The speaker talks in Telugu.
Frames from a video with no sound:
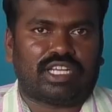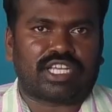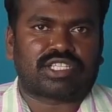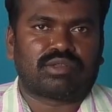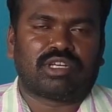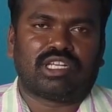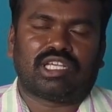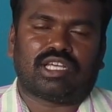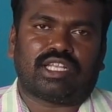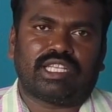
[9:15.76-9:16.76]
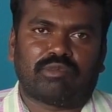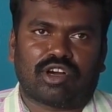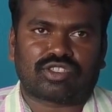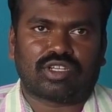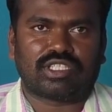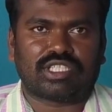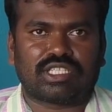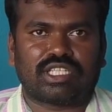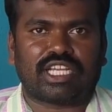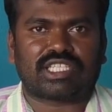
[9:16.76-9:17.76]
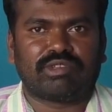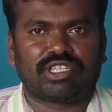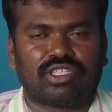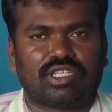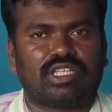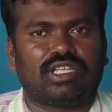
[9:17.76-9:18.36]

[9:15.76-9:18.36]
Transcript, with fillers: నెక్స్ట్ మళ్ళీ అదే బాక్సులు ఇచ్చేస్తే నెక్స్ట్ మిషన్